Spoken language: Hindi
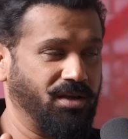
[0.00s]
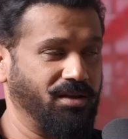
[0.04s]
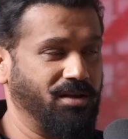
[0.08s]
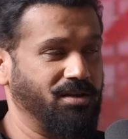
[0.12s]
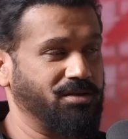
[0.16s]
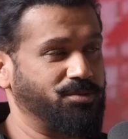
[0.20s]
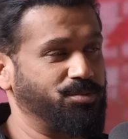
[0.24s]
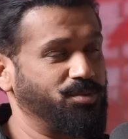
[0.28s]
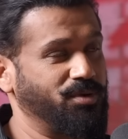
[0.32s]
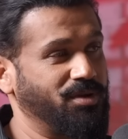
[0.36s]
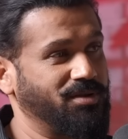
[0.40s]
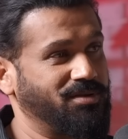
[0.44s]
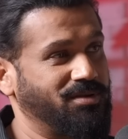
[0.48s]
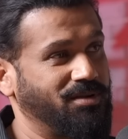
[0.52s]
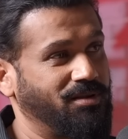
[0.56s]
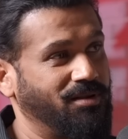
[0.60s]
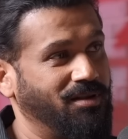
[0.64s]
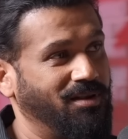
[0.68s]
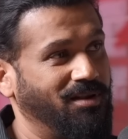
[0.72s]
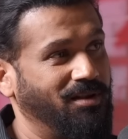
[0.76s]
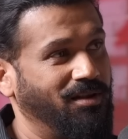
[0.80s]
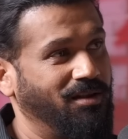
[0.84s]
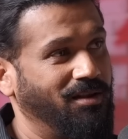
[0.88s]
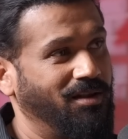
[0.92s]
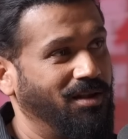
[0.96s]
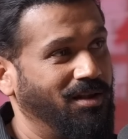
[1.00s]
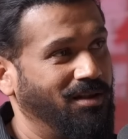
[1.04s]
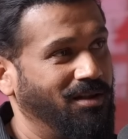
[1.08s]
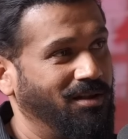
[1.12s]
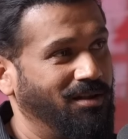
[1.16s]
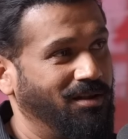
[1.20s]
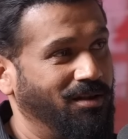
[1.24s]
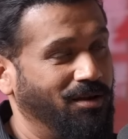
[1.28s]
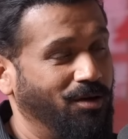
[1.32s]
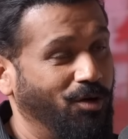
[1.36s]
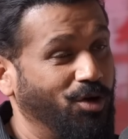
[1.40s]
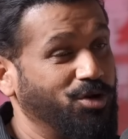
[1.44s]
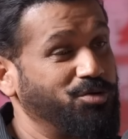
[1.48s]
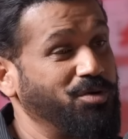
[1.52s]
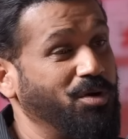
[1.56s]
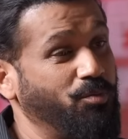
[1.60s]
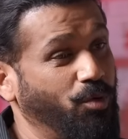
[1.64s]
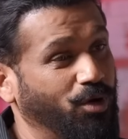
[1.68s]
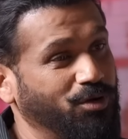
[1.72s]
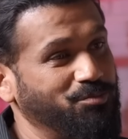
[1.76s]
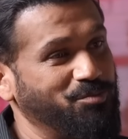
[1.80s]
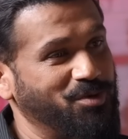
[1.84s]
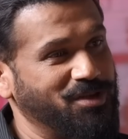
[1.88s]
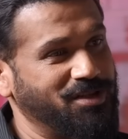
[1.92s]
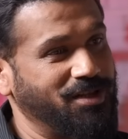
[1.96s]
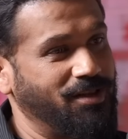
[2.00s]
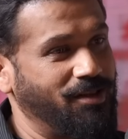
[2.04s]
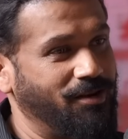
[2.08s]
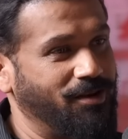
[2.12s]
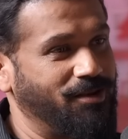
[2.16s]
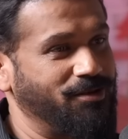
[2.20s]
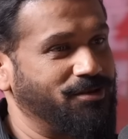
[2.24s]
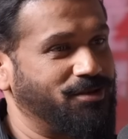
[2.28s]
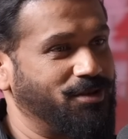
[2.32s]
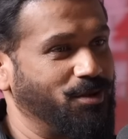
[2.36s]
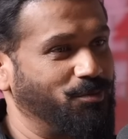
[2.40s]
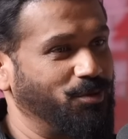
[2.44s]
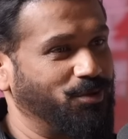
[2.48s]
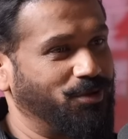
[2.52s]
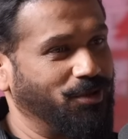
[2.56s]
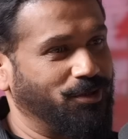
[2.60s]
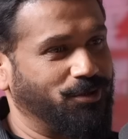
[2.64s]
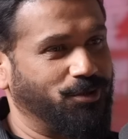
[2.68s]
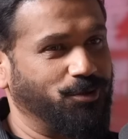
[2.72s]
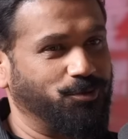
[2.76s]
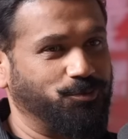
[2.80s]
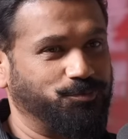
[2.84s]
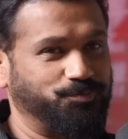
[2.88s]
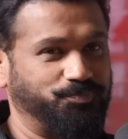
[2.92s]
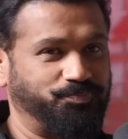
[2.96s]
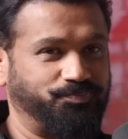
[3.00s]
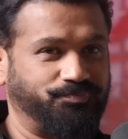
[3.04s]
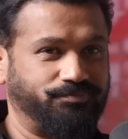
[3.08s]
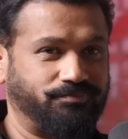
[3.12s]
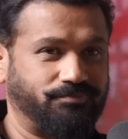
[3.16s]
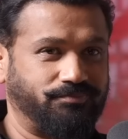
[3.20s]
के आसपास और उसमें बहुत मज़ेदार किस्सा बताता हूँ